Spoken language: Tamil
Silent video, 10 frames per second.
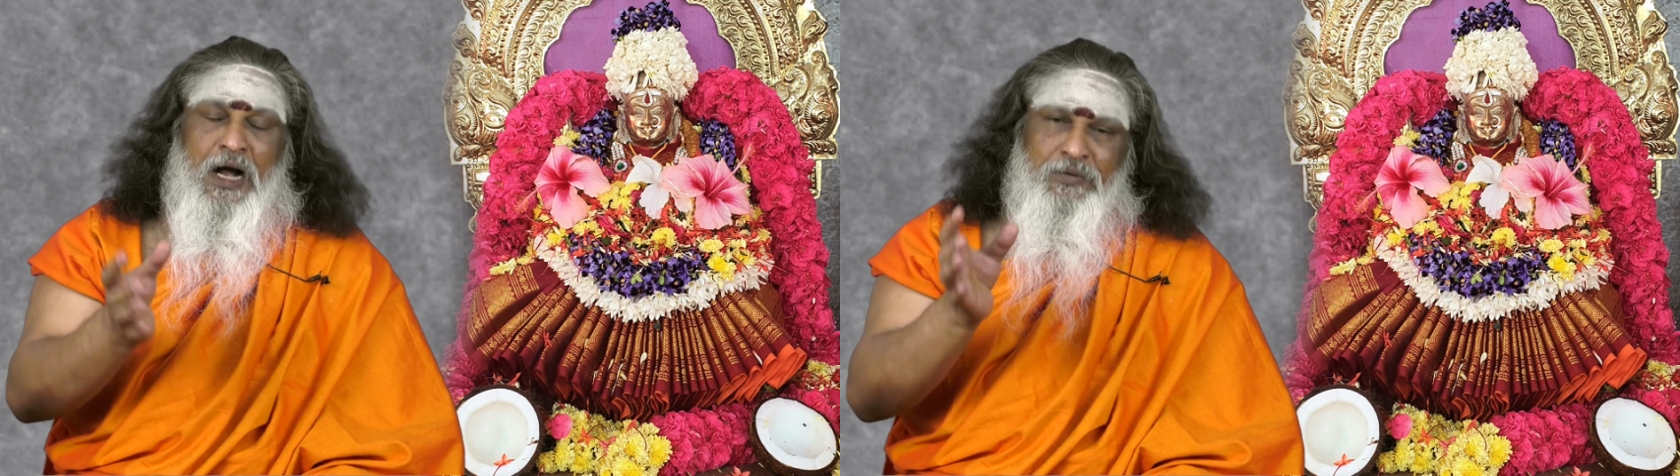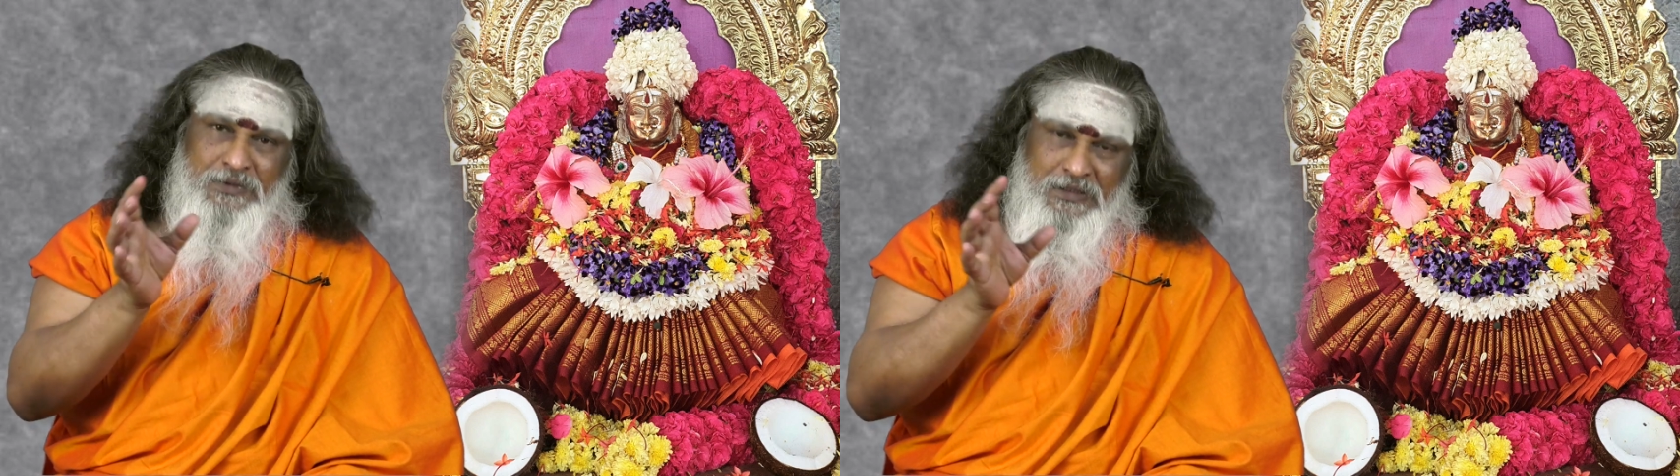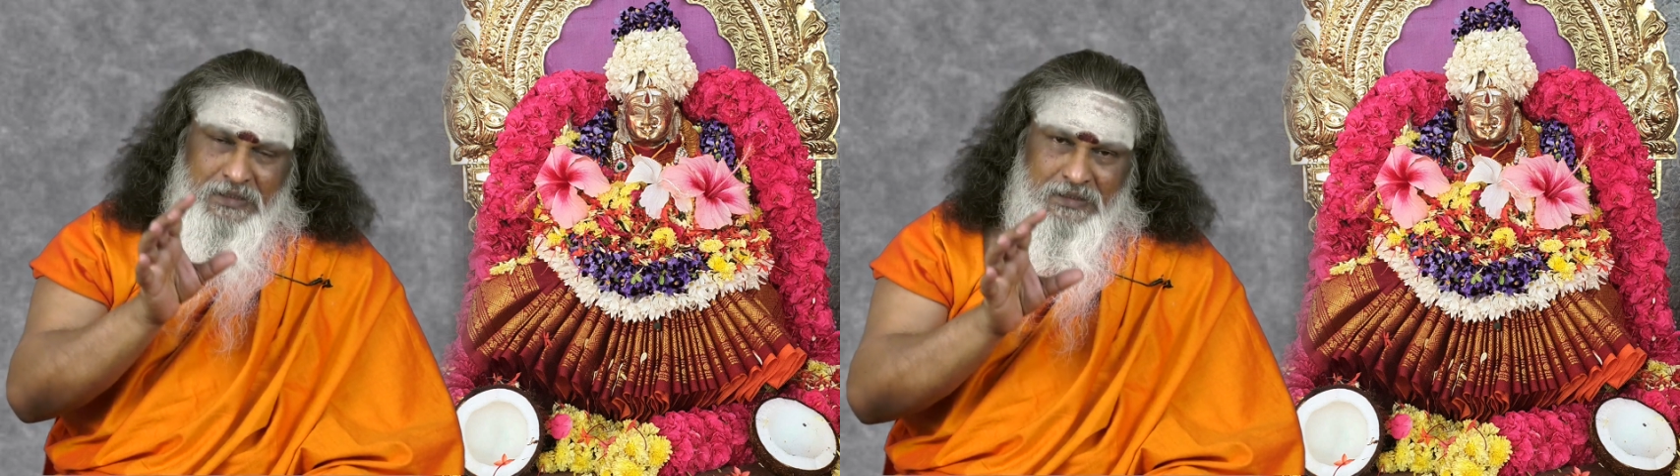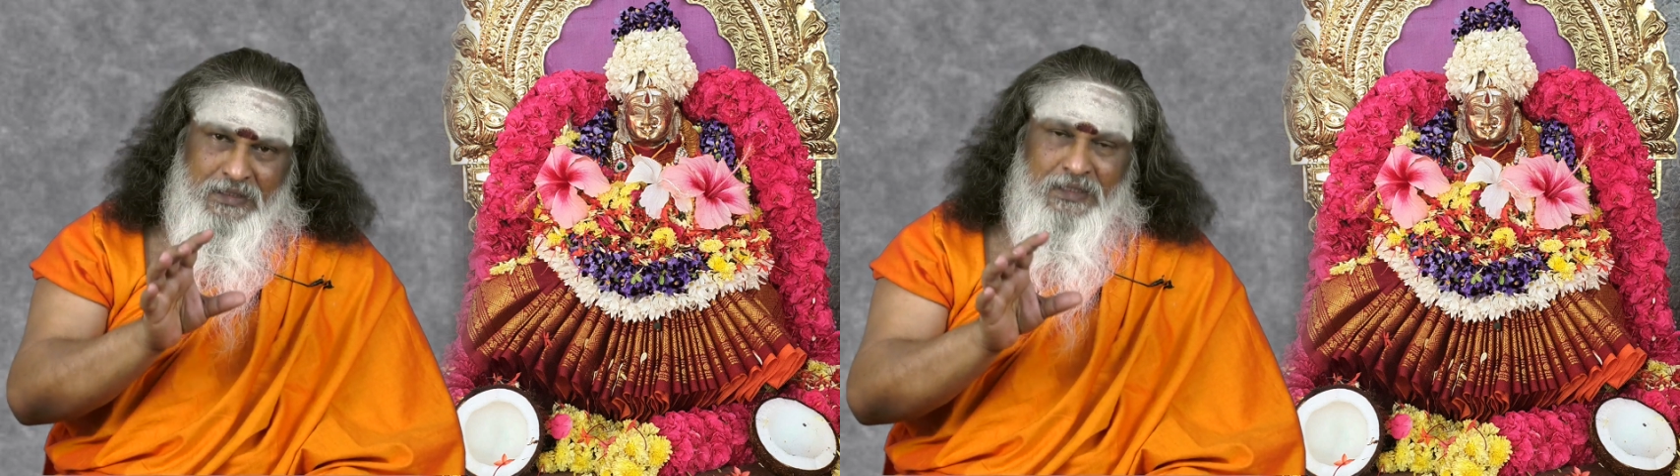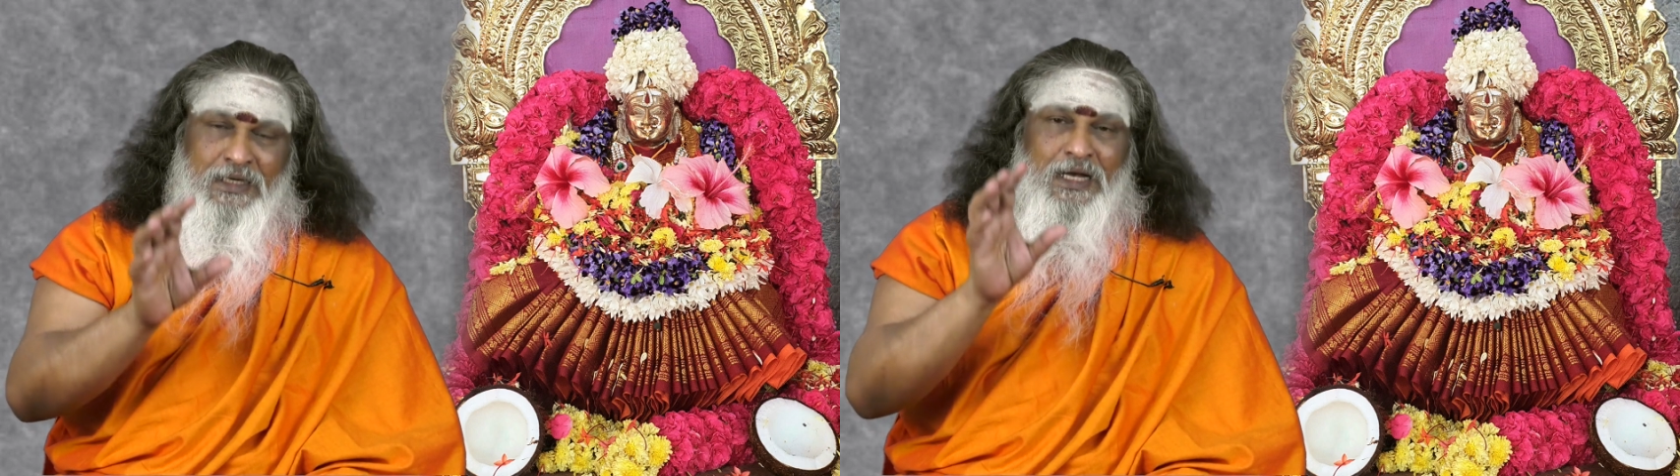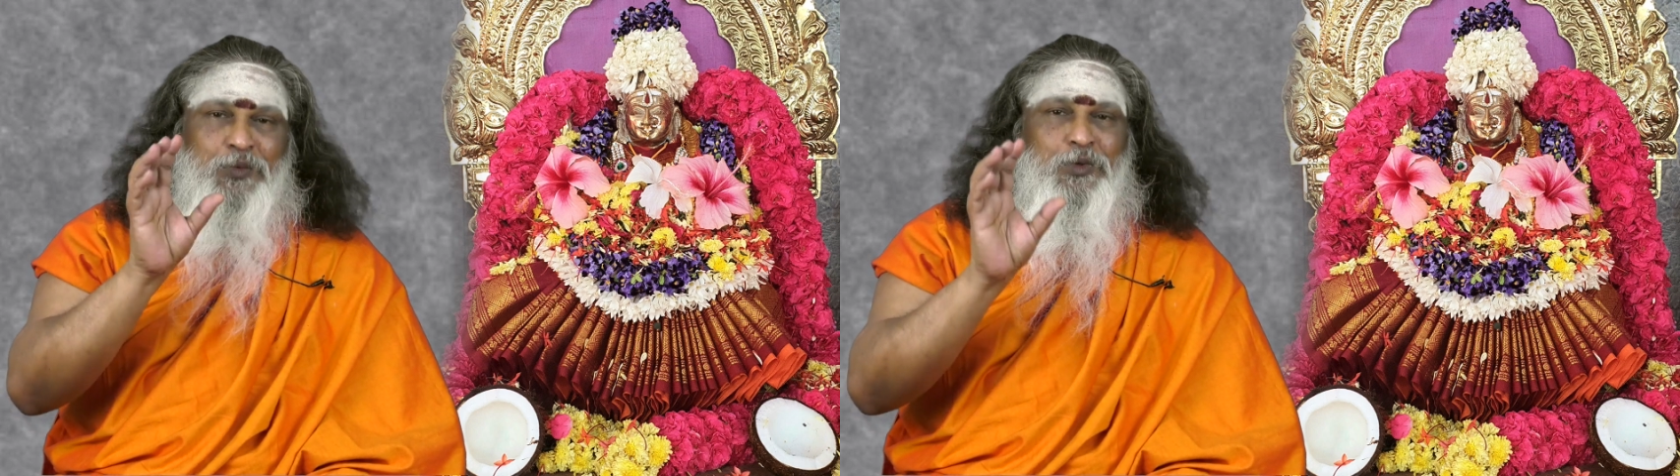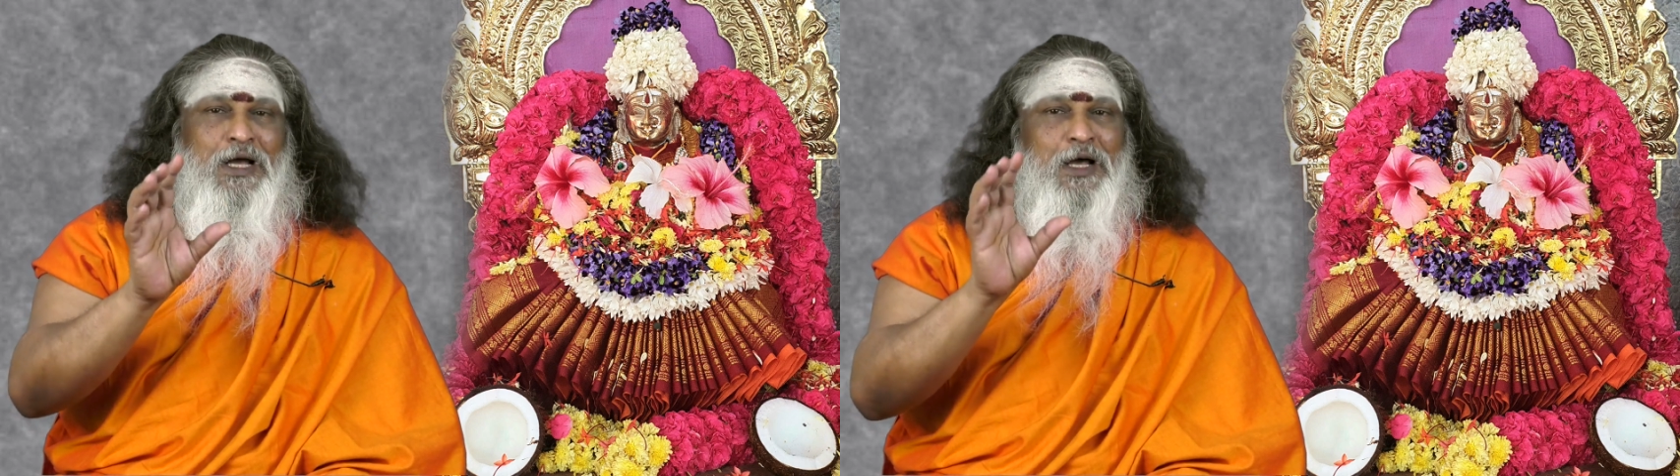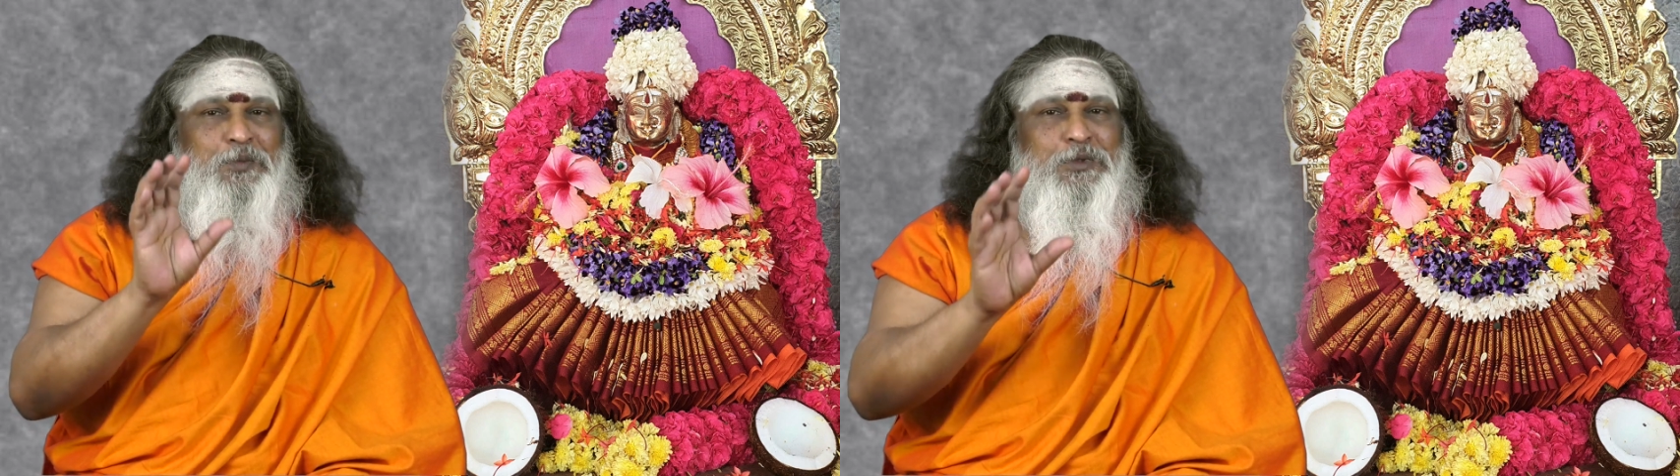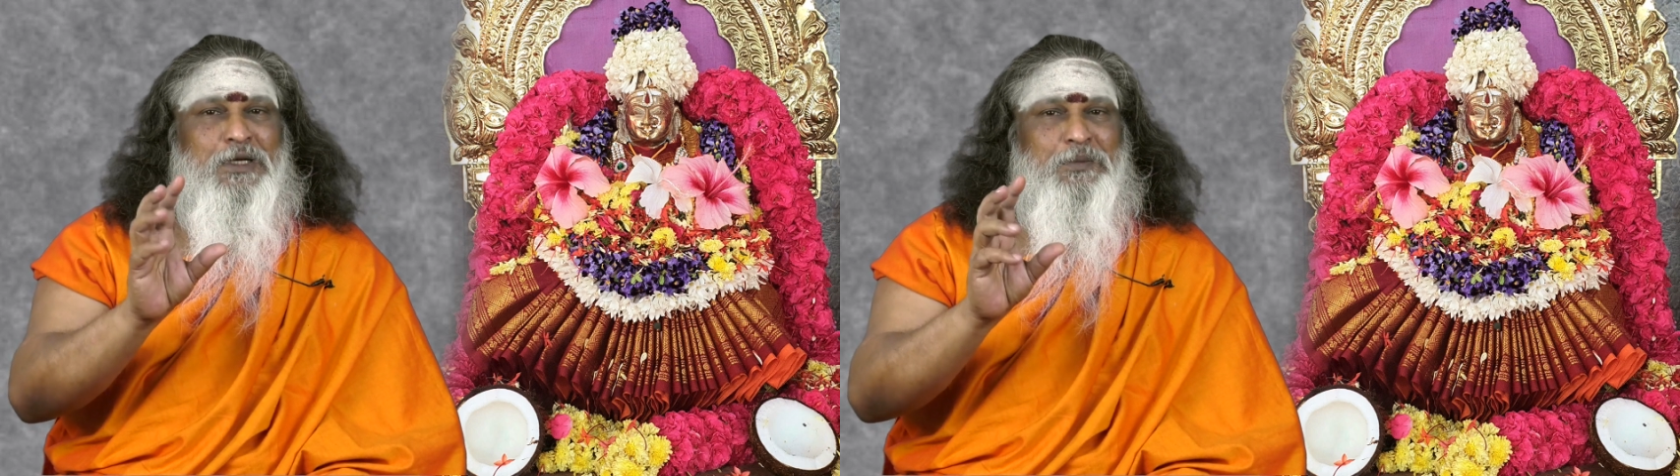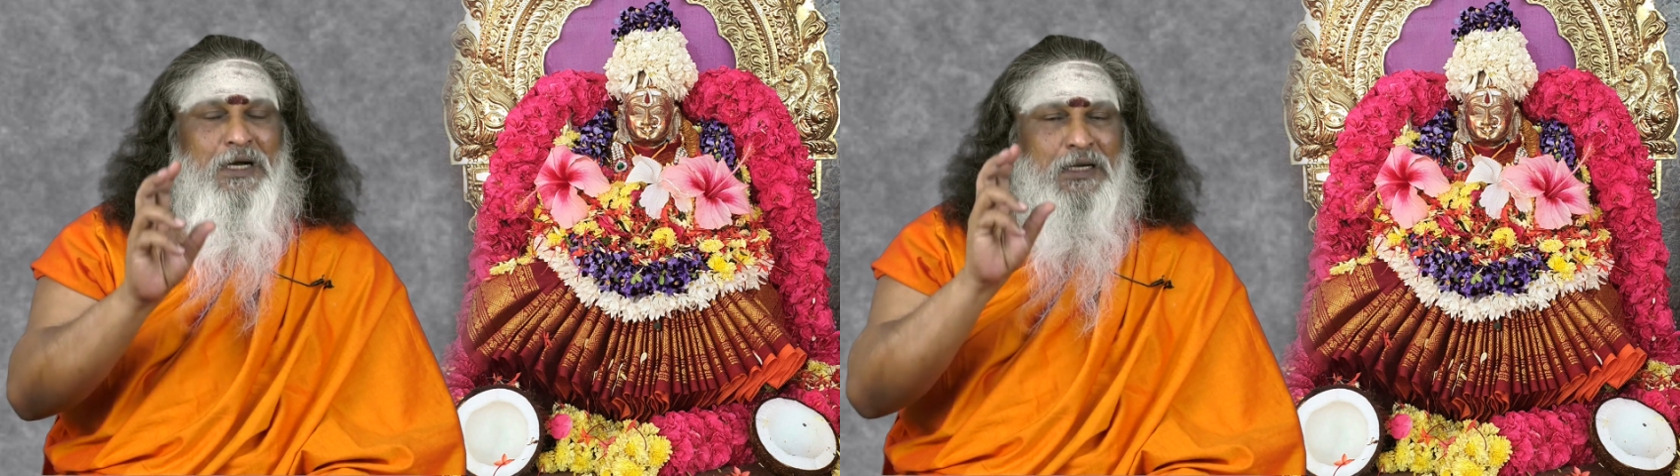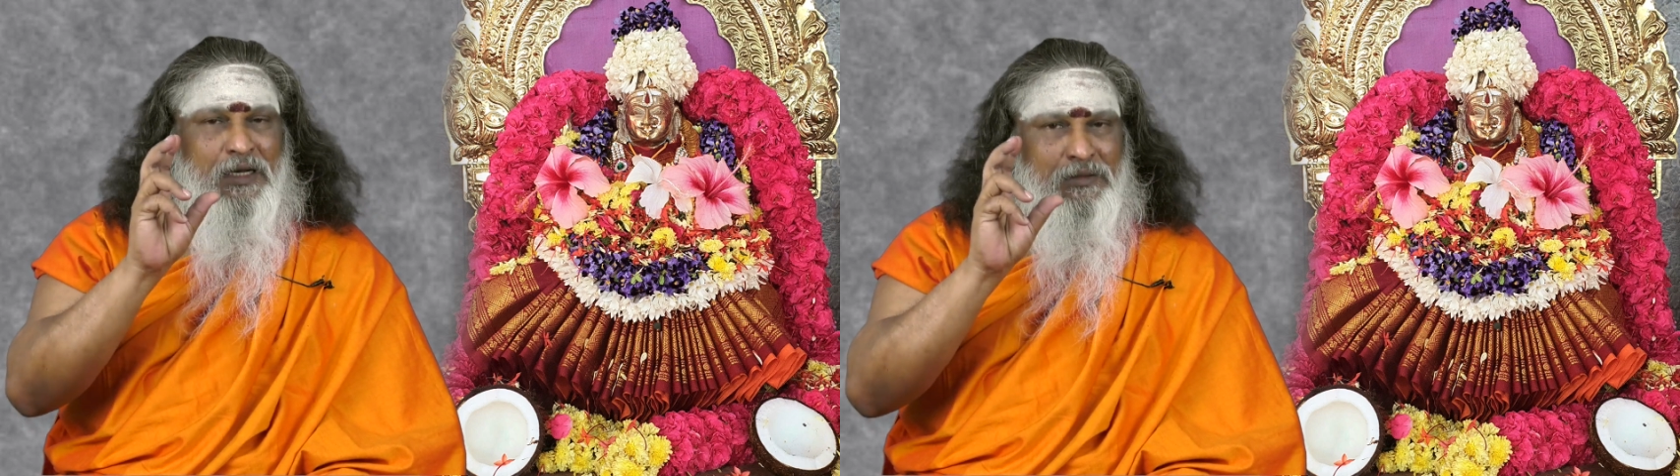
அவங்களுக்கெல்லாம் ஒரு அற்புதமான